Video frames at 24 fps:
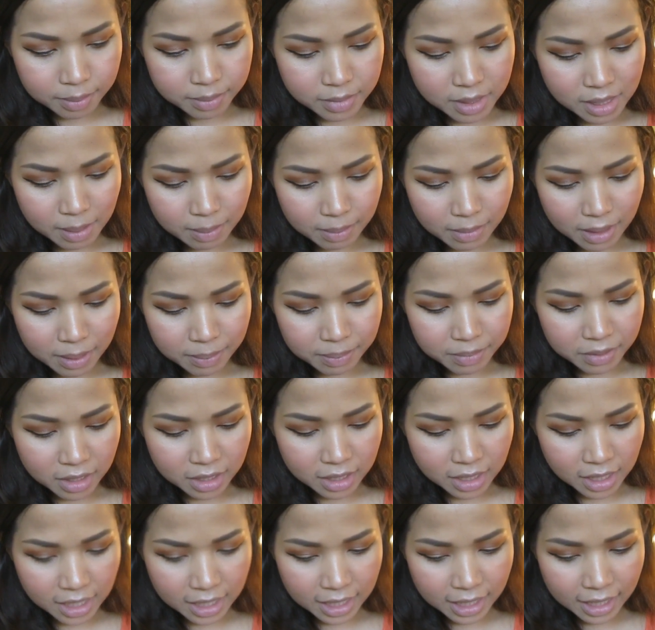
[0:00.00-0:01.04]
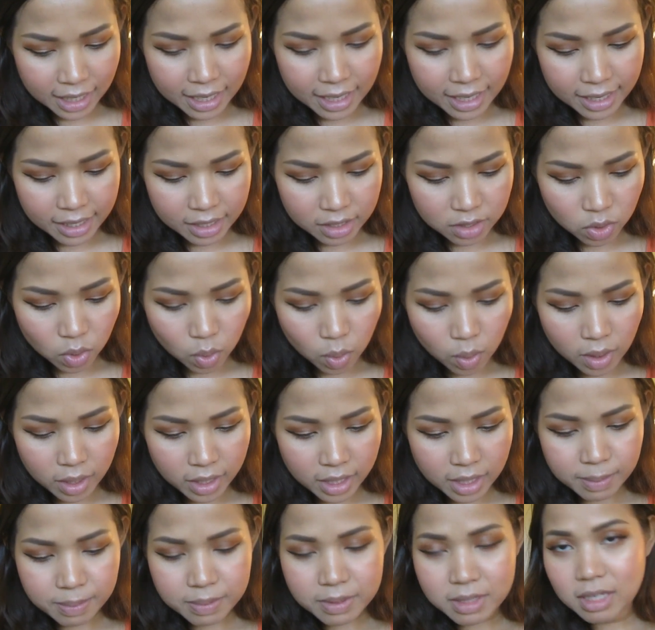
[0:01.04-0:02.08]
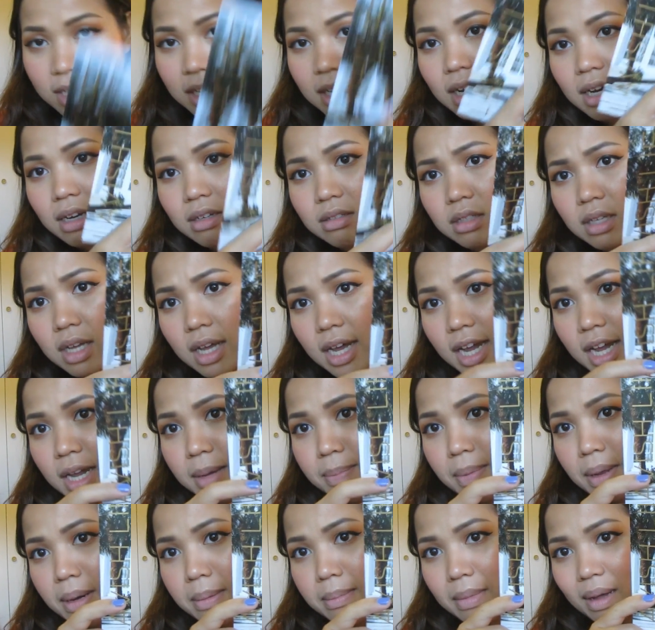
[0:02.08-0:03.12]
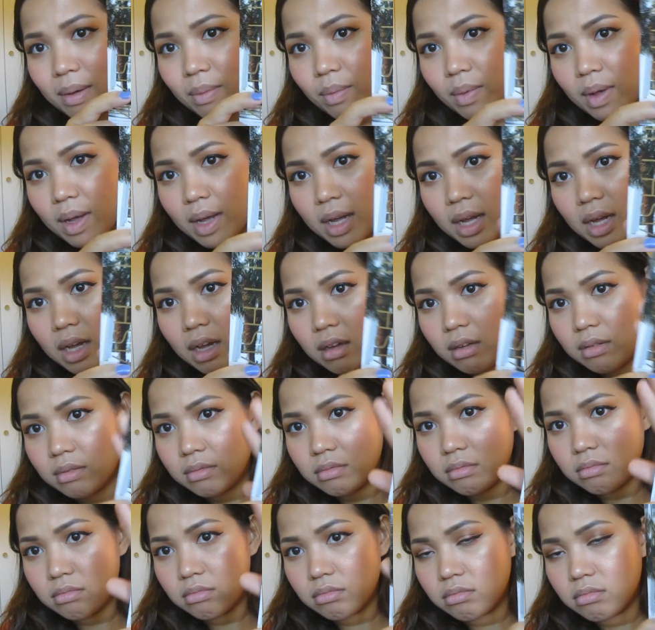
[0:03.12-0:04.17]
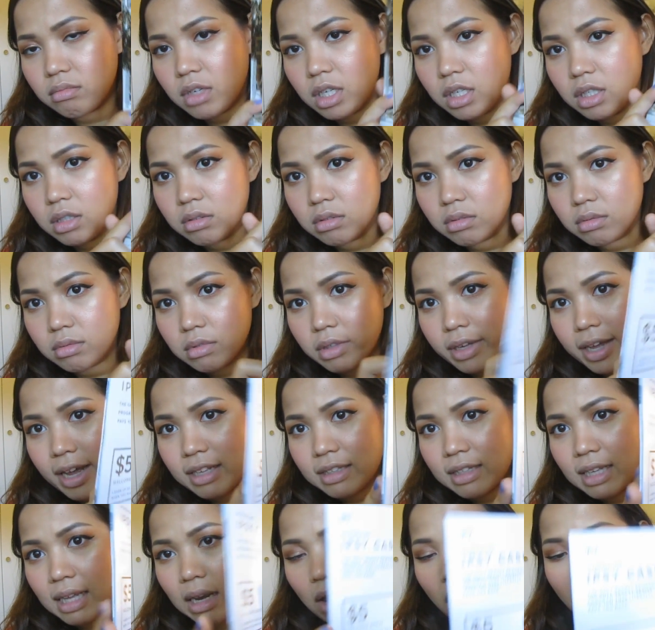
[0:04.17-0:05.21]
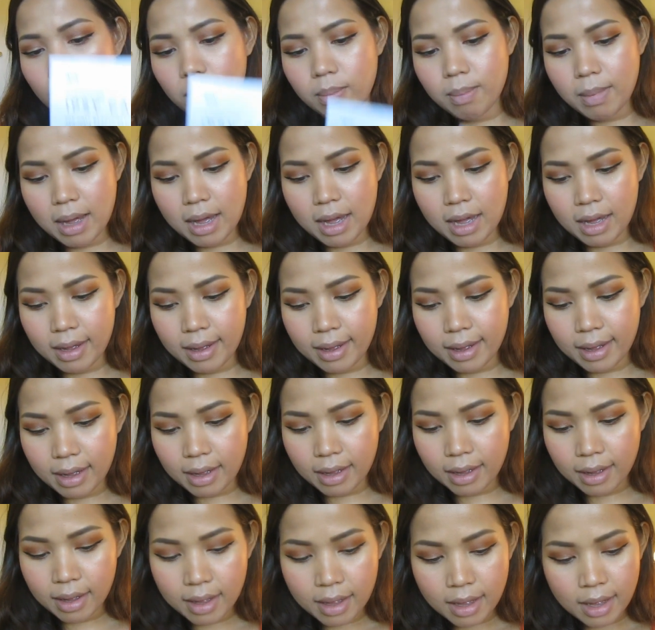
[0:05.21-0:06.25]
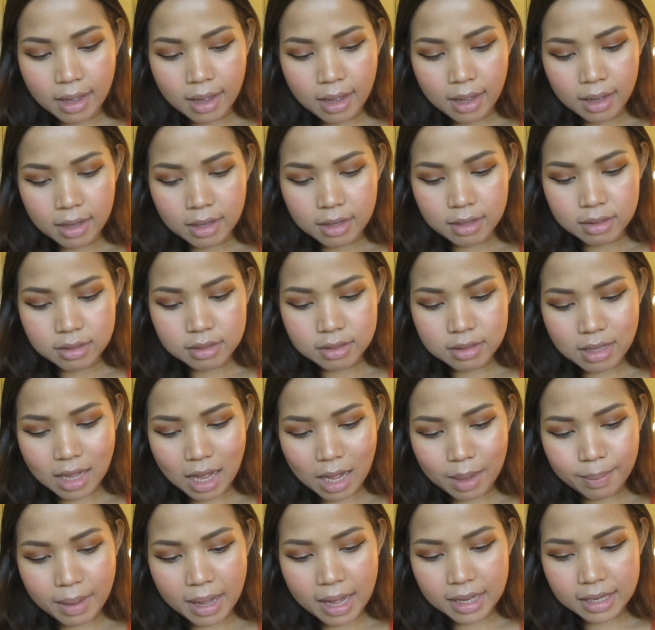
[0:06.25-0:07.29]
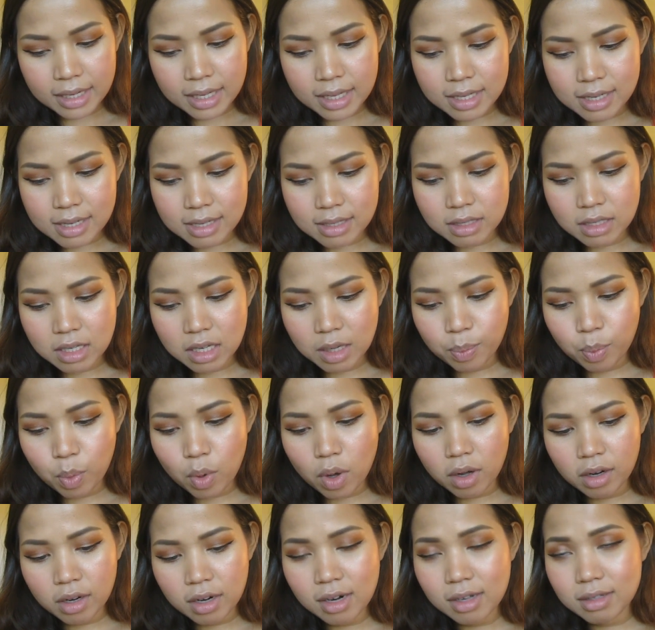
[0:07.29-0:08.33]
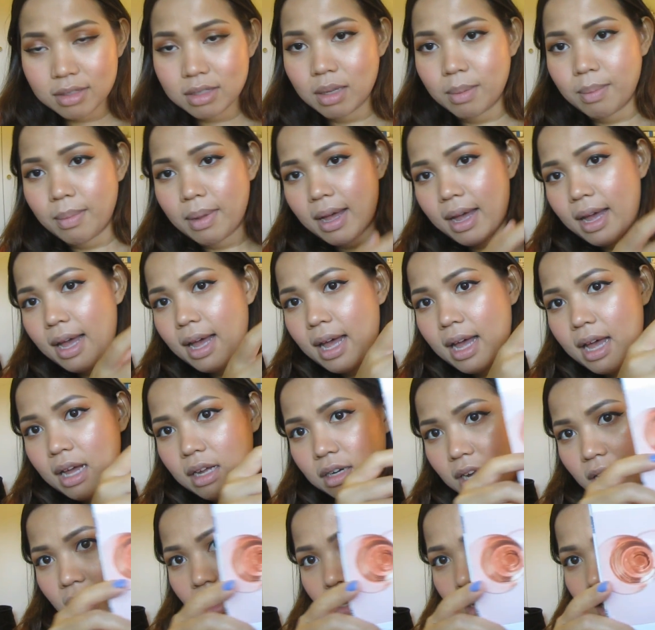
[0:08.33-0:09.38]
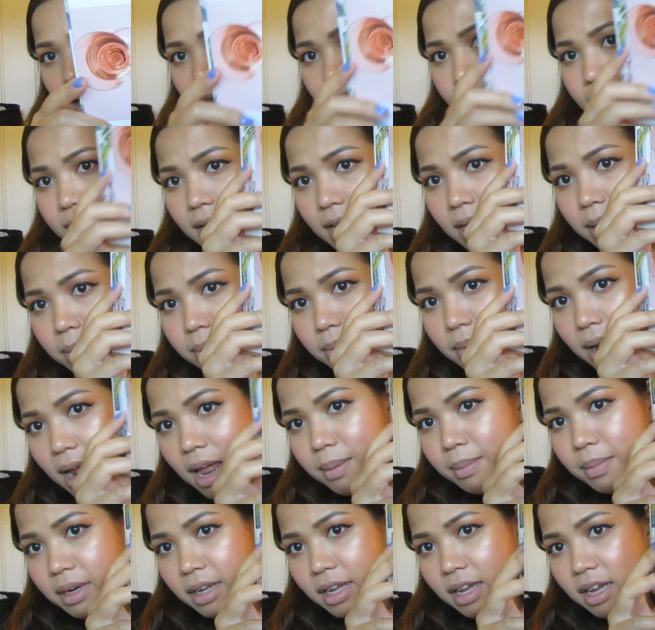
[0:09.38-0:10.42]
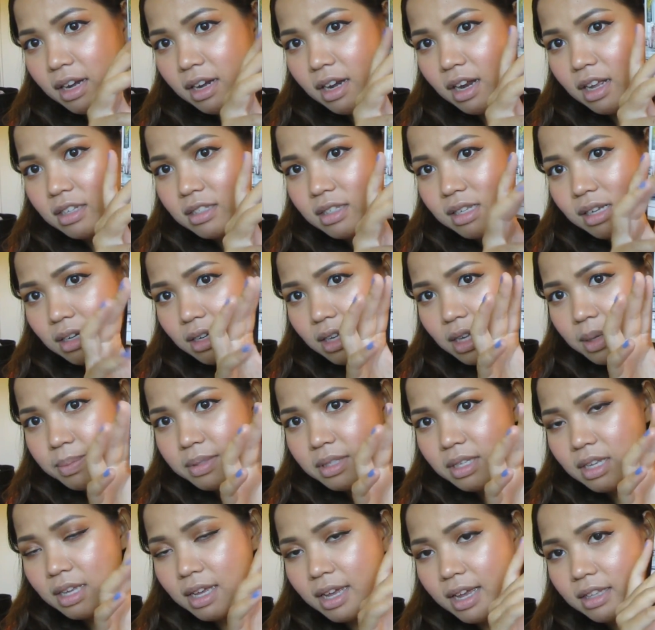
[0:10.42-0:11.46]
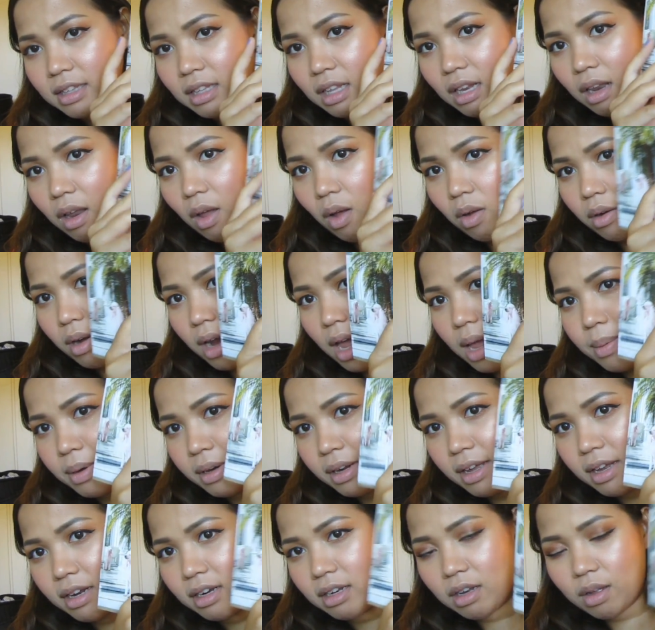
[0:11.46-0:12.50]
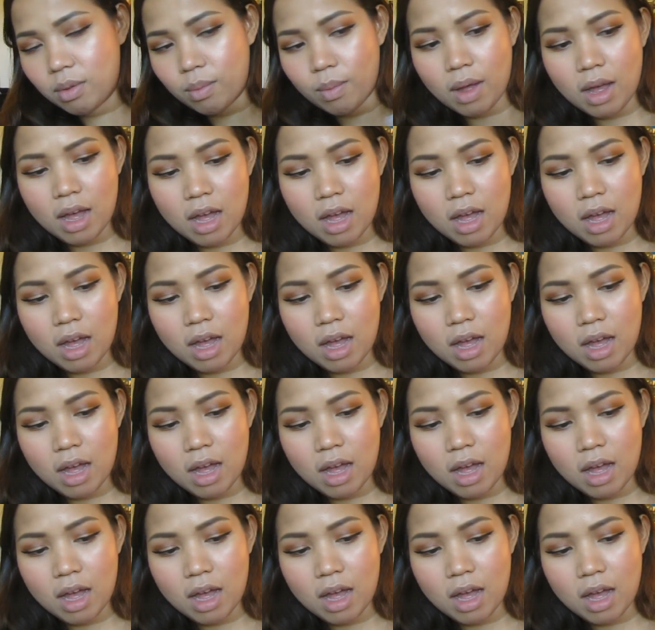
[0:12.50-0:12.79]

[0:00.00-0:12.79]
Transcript: สำหรับเดือนนี้นะคะ ตัว i ซี่เขาจะให้เป็นแบบว่าเหมือนแคตตาล็อกมาค่ะสามารถที่จะซื้อพวกเครื่องสำอางนะ high end brand เหมือนกันนะ จาก Ipsy Catalog ได้เหมือนกันแต่ว่า